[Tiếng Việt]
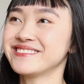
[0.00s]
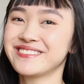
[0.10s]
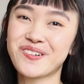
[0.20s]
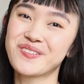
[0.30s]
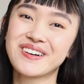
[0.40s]

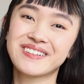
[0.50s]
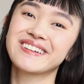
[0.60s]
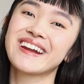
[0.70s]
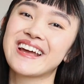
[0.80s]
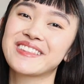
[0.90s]
động
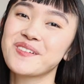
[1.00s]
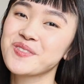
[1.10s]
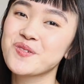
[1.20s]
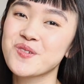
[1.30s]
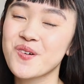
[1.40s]
lực để tiếp
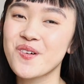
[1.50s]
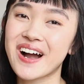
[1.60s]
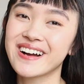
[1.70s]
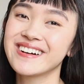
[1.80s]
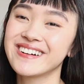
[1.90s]
tục cố
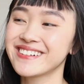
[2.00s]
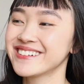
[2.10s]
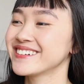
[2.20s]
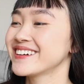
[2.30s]
gắng hơn